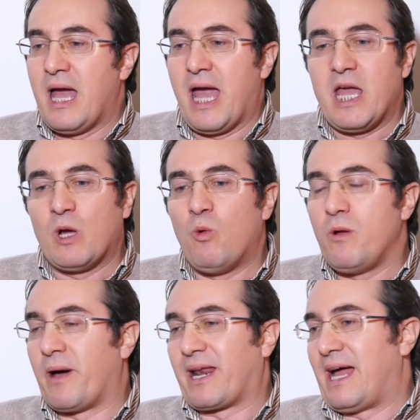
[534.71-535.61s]
e in
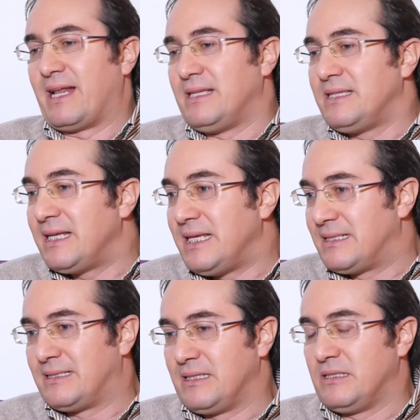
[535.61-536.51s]
cui parlare di
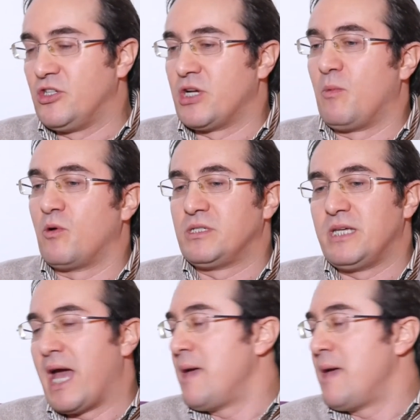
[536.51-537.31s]
diritti diciamo così, è